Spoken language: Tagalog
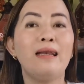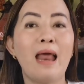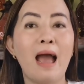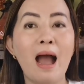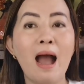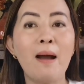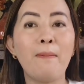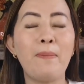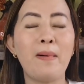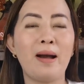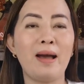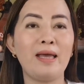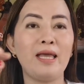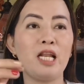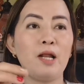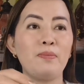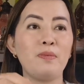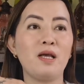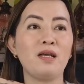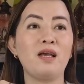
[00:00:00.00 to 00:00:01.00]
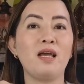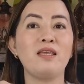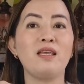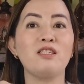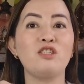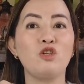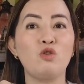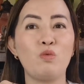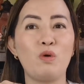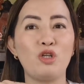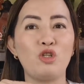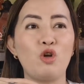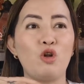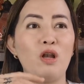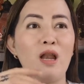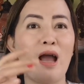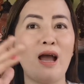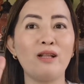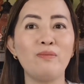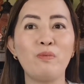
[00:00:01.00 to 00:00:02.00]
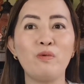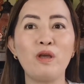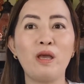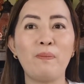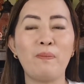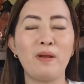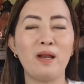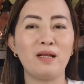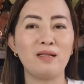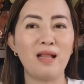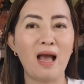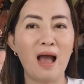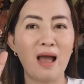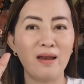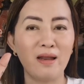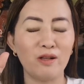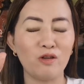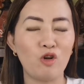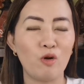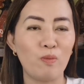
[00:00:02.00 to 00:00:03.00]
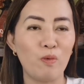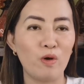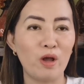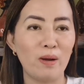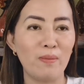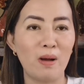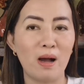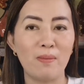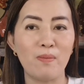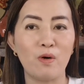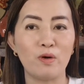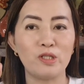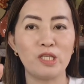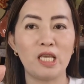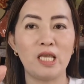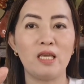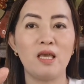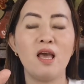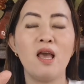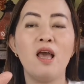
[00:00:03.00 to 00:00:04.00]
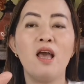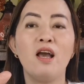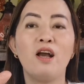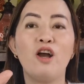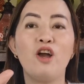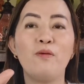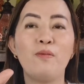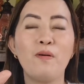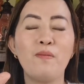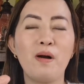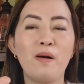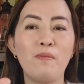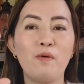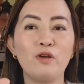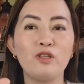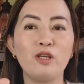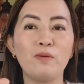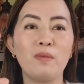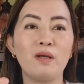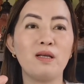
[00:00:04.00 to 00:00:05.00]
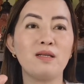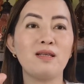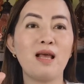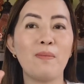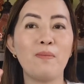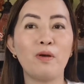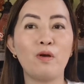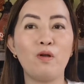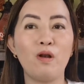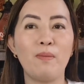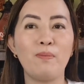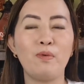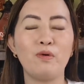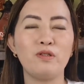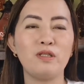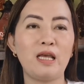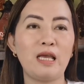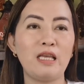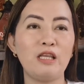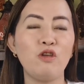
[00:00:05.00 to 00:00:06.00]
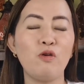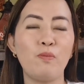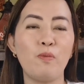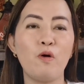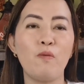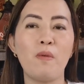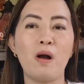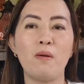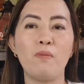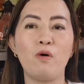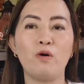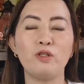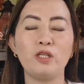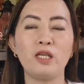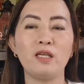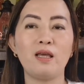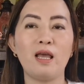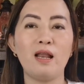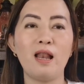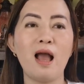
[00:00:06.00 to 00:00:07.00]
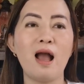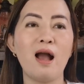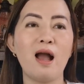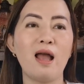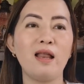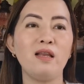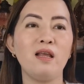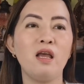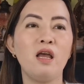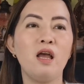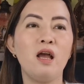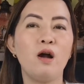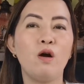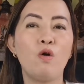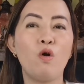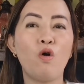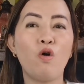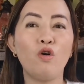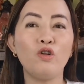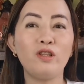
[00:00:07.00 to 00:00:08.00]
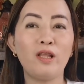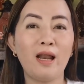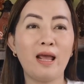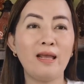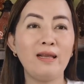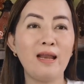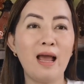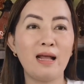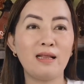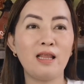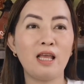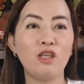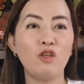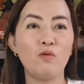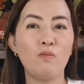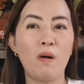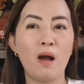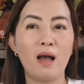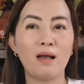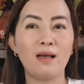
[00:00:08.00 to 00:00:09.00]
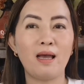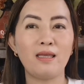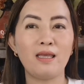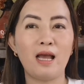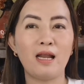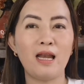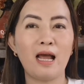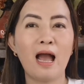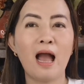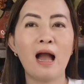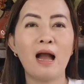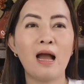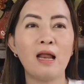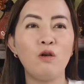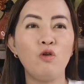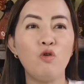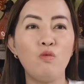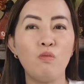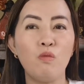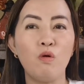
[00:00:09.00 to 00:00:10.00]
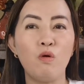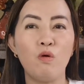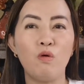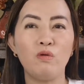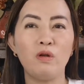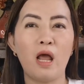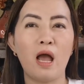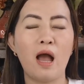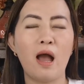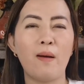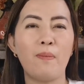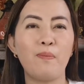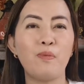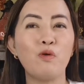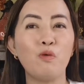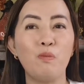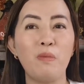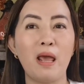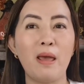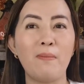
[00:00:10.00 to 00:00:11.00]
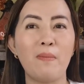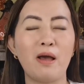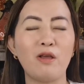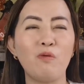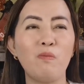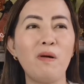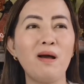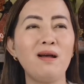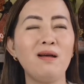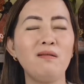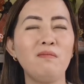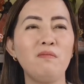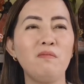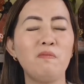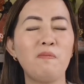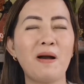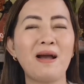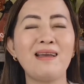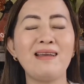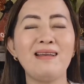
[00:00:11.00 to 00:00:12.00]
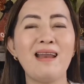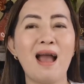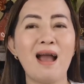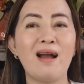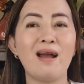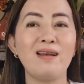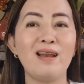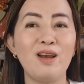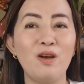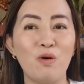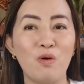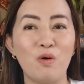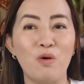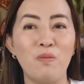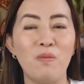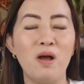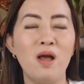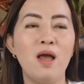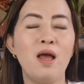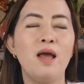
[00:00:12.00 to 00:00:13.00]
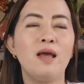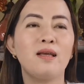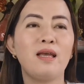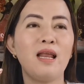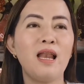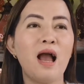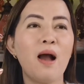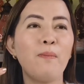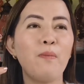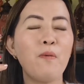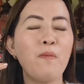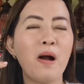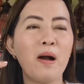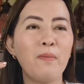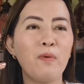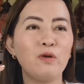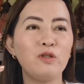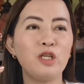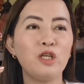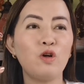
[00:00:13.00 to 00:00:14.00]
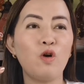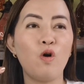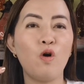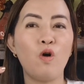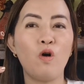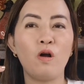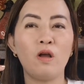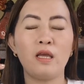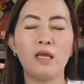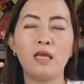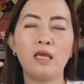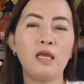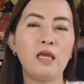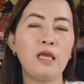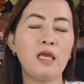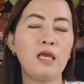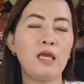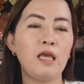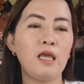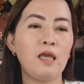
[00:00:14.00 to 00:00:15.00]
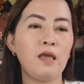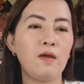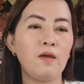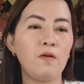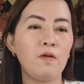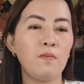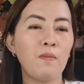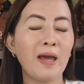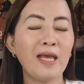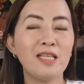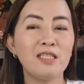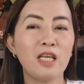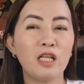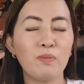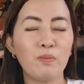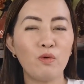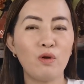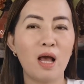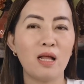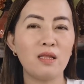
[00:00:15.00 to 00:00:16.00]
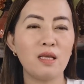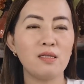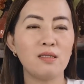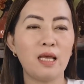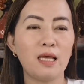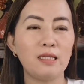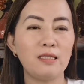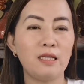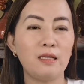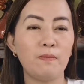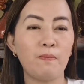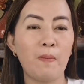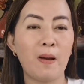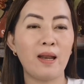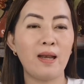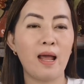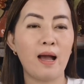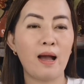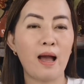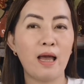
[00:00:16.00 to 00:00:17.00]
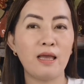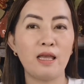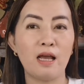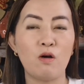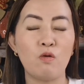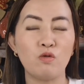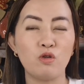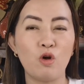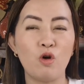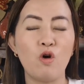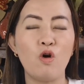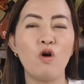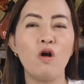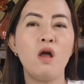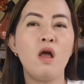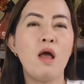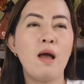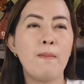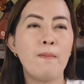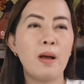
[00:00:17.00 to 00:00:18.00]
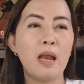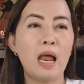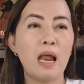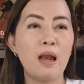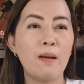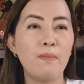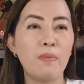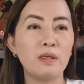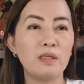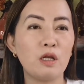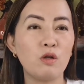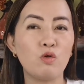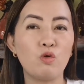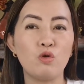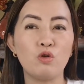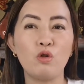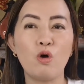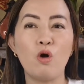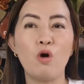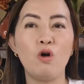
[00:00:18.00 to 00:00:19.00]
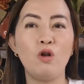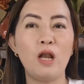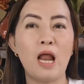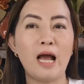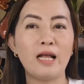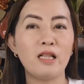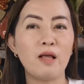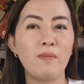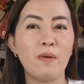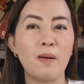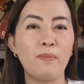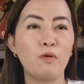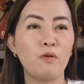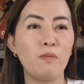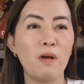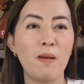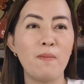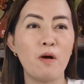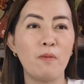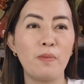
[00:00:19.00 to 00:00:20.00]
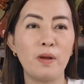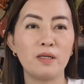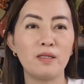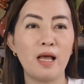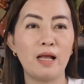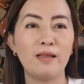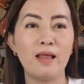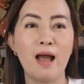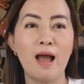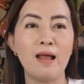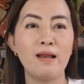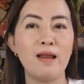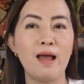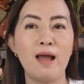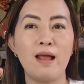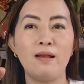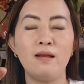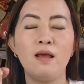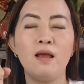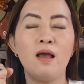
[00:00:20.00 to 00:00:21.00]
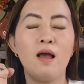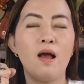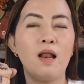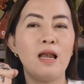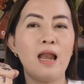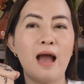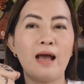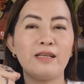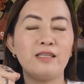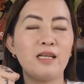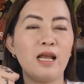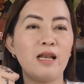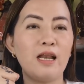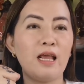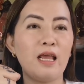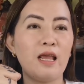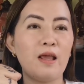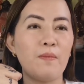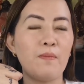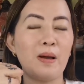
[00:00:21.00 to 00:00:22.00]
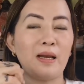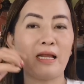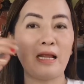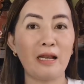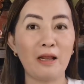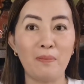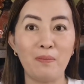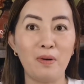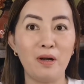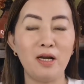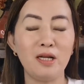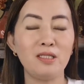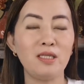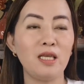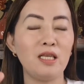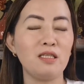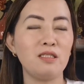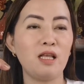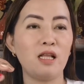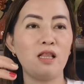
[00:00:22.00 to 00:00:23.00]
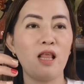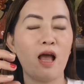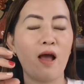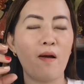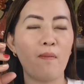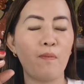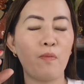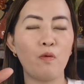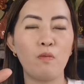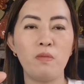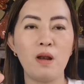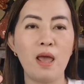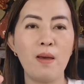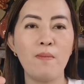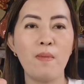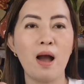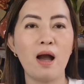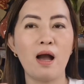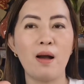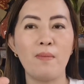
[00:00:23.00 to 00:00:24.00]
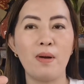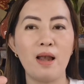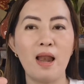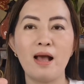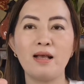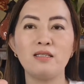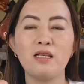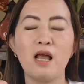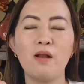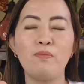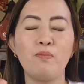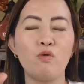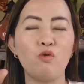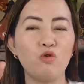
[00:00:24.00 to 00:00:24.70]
Napakahirap ng ganyan sitwasyon. Lahat po yung pinagdaanan ko po yan mga bossing. Ngayon po mga bossing, masasabi ko lang po sa inyo po mga bossing, kailangan kukontrahin natin yung mga ganyang nakakalumo na problema, yung bang panghinaan ka na loob. Kailangan po mga bossing ko, i-mindset po natin din sa isipan na kaya ko to, malalampasan ko to, lahat ng mga problema ko pinagdadaanan, lahat yan ay eh, marireverse instead na problema, kamalasan,